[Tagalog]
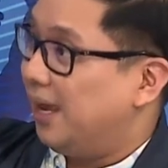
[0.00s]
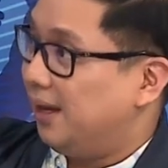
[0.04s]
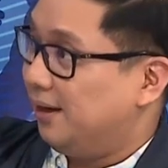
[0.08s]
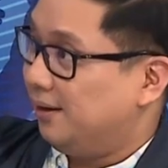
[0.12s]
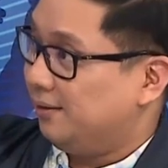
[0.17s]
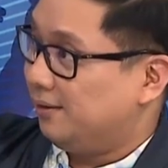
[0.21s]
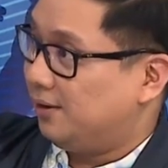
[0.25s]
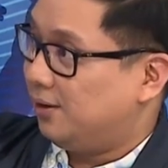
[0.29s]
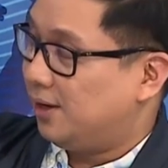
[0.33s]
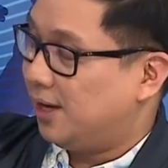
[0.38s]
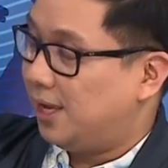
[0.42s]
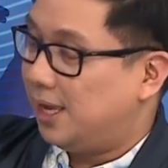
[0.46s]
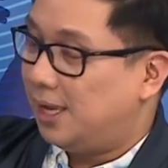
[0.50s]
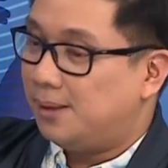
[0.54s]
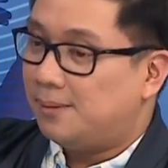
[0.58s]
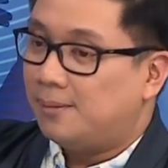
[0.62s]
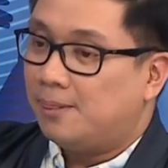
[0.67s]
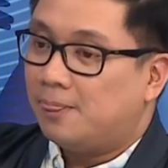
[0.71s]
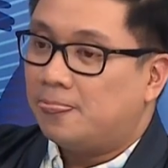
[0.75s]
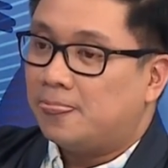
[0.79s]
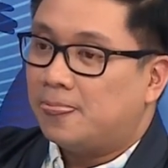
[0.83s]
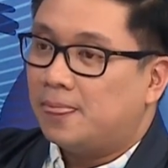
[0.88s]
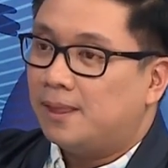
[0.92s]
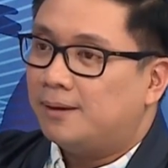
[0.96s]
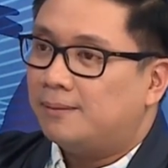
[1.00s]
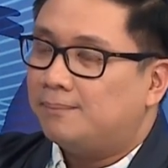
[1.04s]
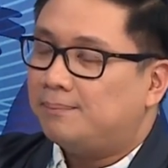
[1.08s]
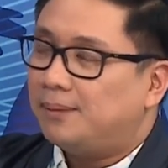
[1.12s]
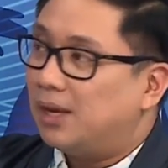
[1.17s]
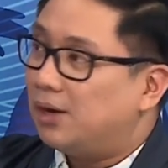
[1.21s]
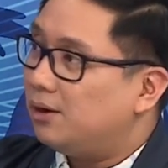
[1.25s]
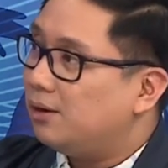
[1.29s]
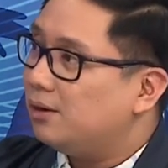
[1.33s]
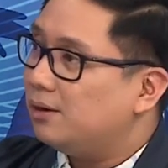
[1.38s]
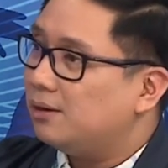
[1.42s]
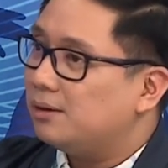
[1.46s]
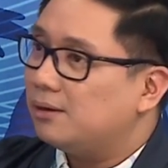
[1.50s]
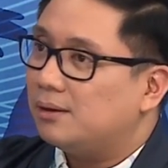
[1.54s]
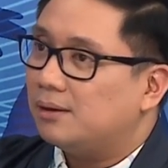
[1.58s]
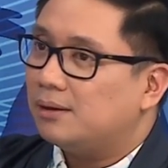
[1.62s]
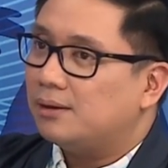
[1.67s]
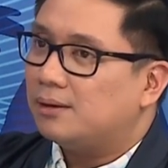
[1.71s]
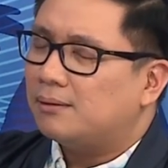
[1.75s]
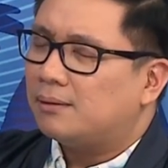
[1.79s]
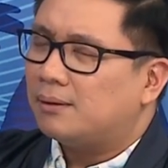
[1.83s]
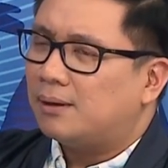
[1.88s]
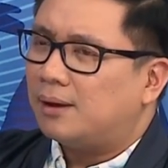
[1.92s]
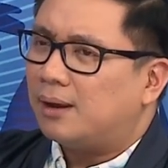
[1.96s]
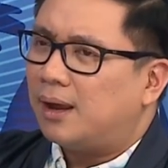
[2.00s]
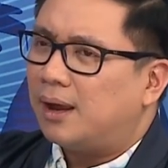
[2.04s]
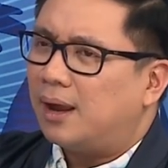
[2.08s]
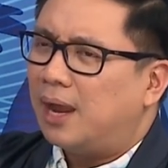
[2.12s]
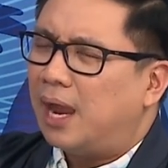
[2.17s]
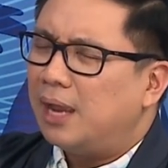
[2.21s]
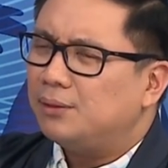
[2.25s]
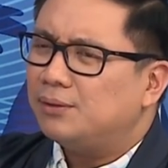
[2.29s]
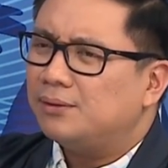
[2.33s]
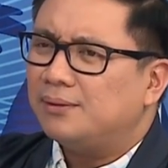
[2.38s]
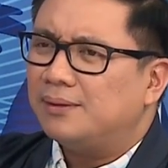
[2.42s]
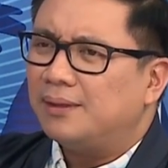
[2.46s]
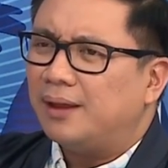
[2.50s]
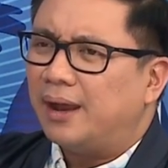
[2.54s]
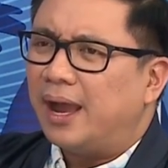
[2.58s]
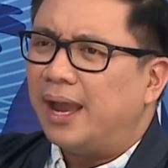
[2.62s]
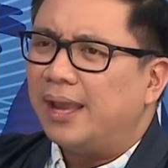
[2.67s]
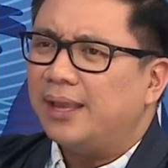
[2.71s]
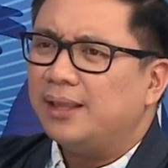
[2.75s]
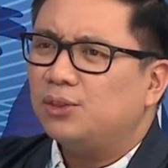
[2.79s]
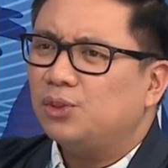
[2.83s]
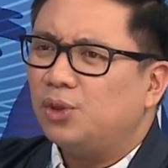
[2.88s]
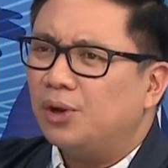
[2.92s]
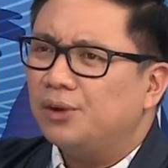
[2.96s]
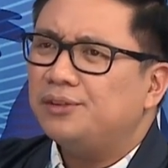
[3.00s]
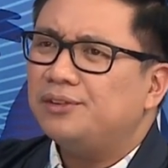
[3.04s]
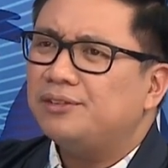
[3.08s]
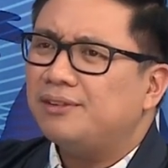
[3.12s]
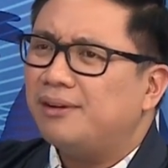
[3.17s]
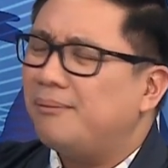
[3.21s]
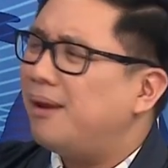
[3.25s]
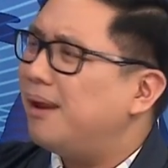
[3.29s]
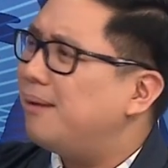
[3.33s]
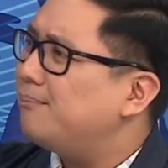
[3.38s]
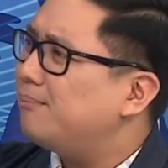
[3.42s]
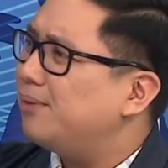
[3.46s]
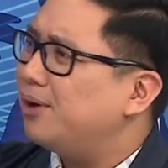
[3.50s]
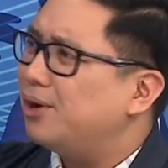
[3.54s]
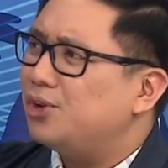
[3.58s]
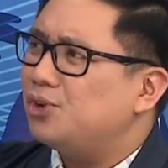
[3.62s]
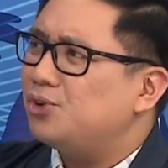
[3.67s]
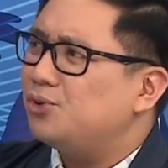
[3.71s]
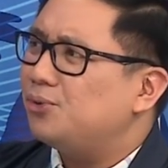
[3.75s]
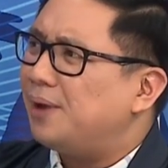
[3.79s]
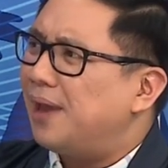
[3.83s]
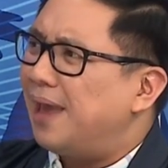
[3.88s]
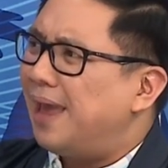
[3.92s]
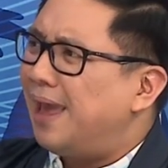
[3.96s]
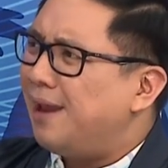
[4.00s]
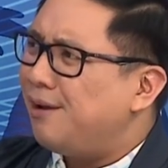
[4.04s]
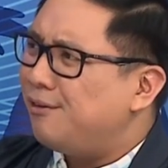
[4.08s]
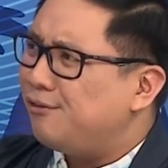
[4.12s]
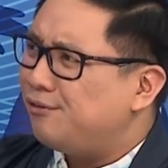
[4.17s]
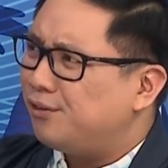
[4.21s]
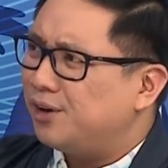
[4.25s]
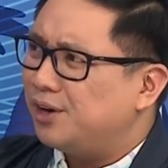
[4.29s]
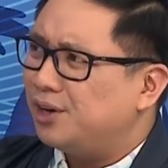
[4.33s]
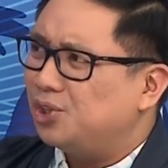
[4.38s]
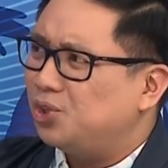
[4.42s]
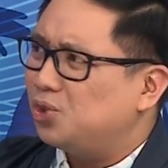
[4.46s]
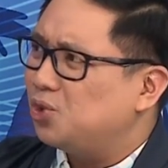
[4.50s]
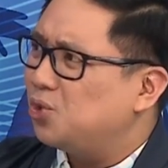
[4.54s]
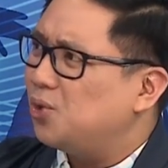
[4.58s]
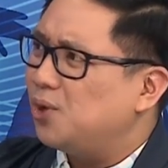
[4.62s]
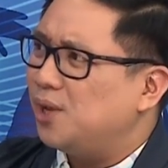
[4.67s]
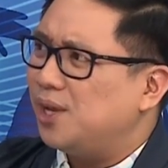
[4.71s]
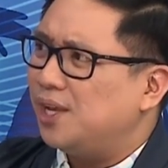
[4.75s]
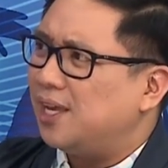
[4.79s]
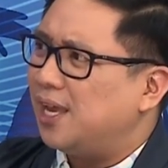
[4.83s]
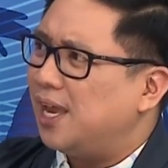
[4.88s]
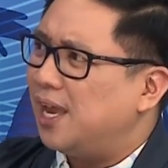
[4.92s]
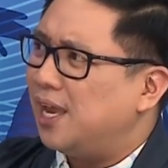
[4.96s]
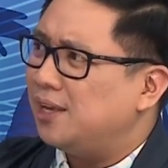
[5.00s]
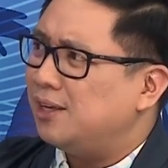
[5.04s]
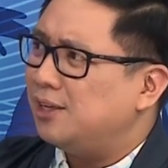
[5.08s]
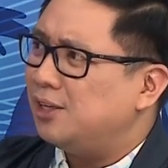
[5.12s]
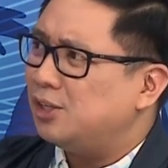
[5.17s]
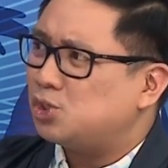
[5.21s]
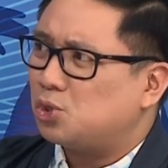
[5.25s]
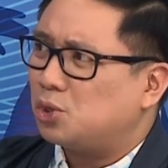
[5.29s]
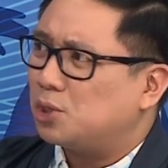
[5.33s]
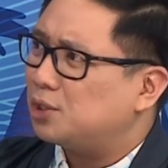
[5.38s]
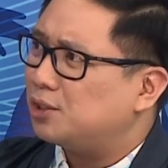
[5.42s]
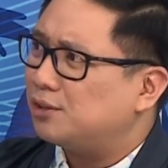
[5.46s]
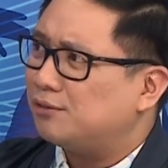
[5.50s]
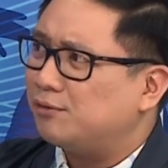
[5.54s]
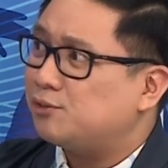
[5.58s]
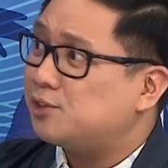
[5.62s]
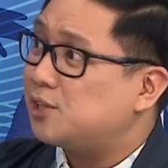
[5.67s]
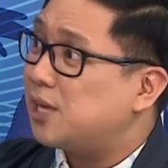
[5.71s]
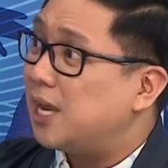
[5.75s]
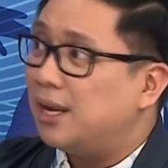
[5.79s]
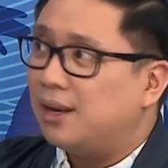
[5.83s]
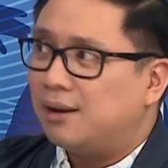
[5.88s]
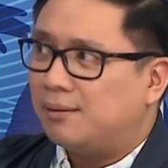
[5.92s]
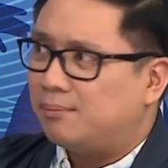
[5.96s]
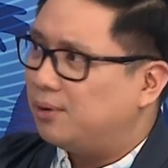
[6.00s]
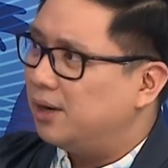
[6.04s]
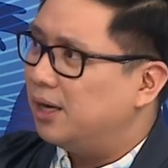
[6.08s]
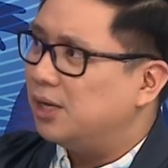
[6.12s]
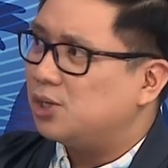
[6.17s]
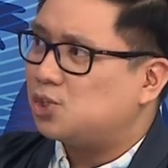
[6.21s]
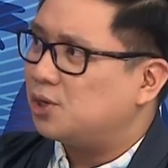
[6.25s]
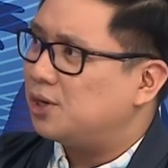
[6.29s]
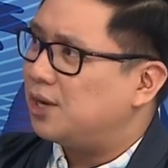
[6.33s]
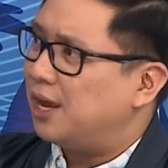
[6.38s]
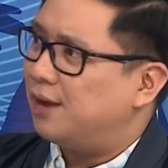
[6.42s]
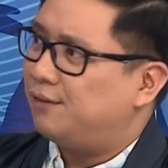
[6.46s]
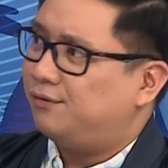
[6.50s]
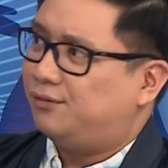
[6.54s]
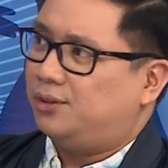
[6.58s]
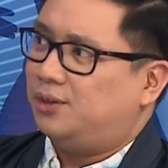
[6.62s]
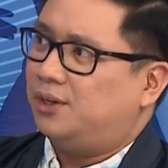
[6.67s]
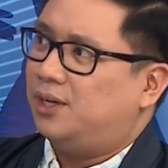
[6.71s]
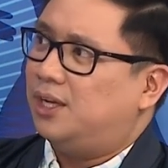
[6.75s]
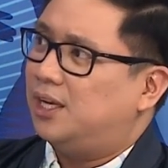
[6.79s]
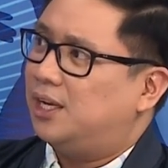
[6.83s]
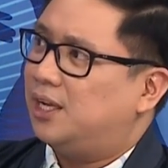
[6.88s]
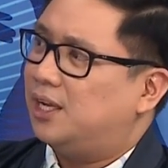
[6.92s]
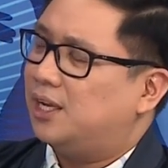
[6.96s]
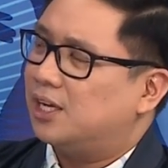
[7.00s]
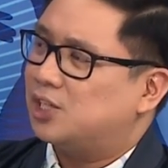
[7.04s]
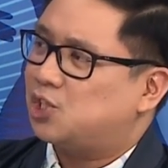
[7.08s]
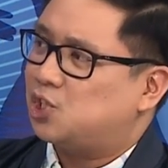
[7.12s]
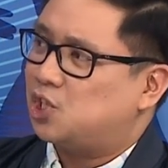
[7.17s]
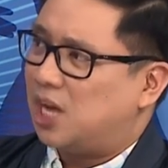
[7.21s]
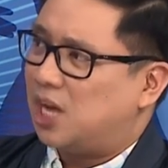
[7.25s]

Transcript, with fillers: man, Yeah. okay? Pero I don't remember you ever doing any sort of celebration after hitting a